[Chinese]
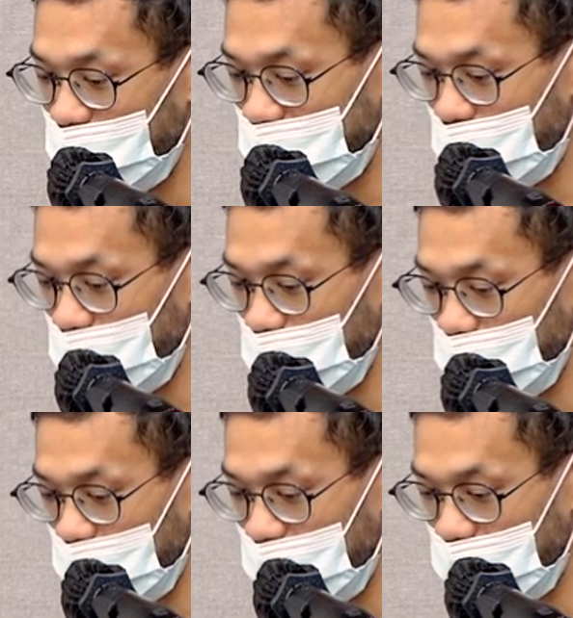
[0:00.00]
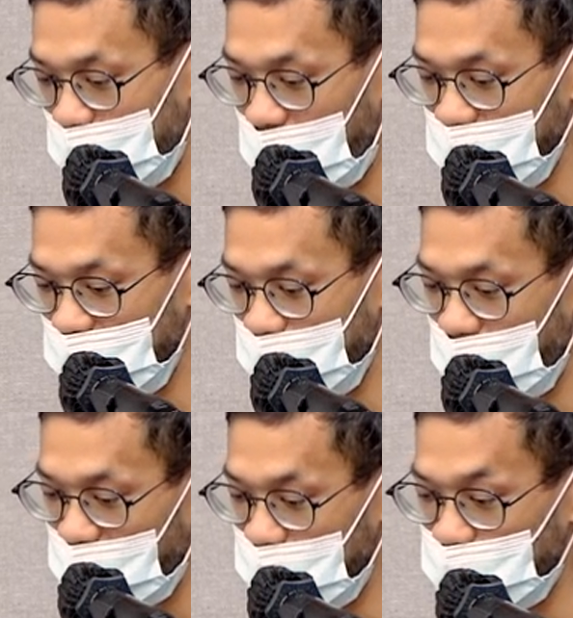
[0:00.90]
好，然后呃把一些
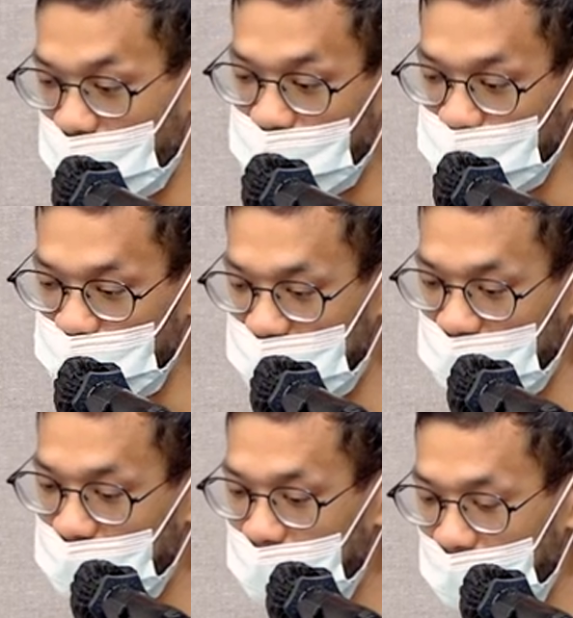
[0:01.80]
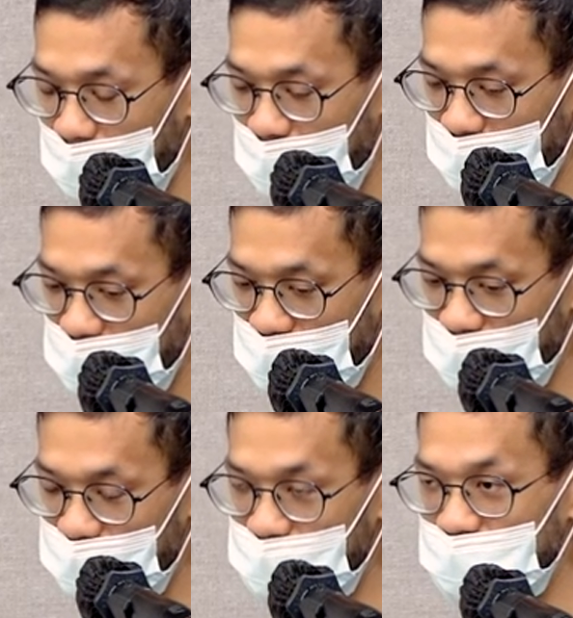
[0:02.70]
Plugin 装上去这样。那
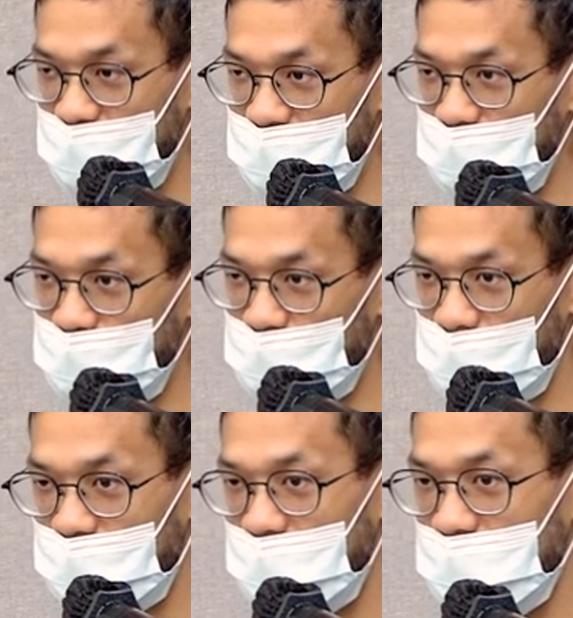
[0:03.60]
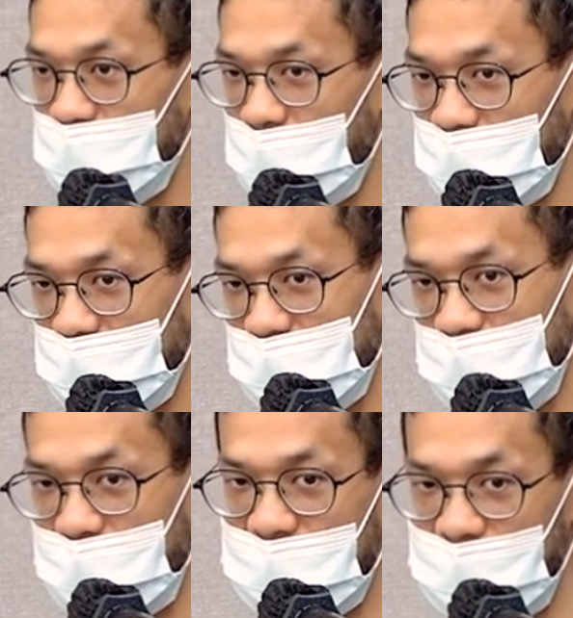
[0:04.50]
k a t e r 设计是说，当这个
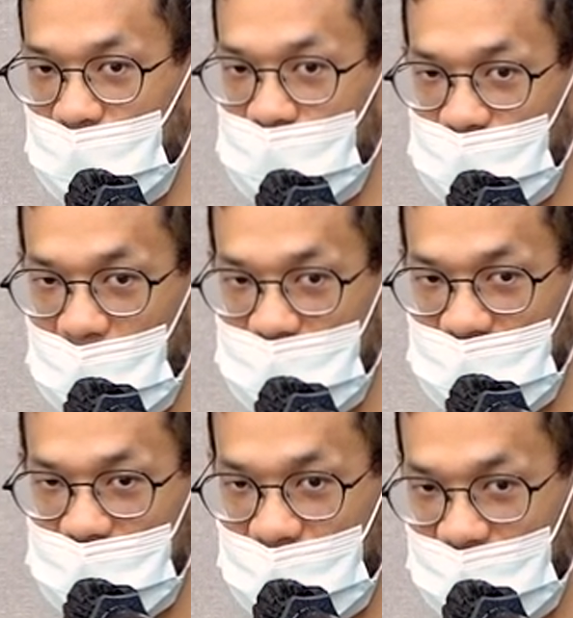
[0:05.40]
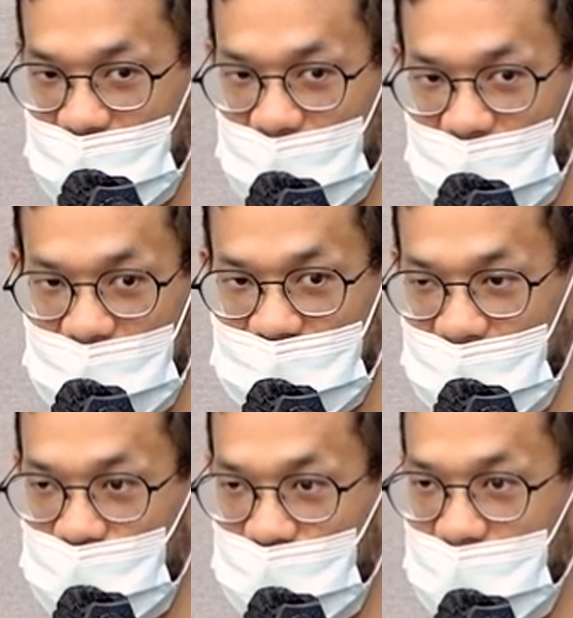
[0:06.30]
Server 启动的时候，它其实是一个非常非常
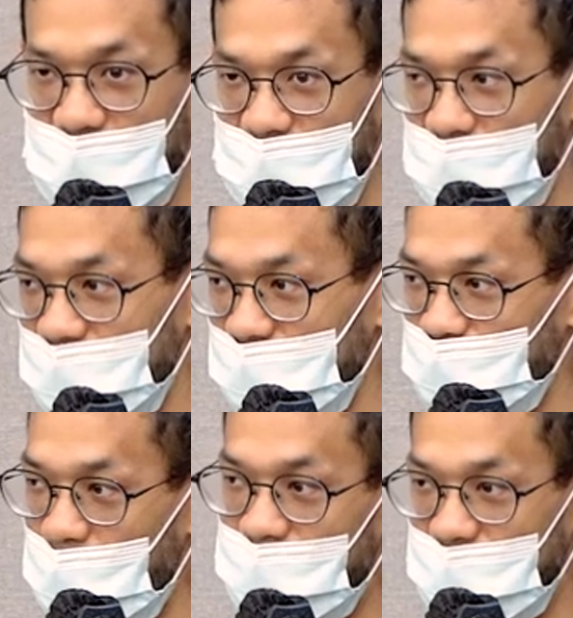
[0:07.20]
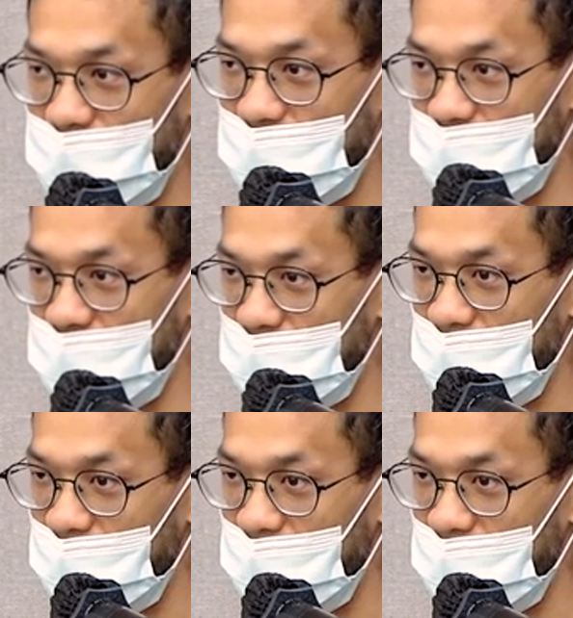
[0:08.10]
单纯的一个 Web Server 而已。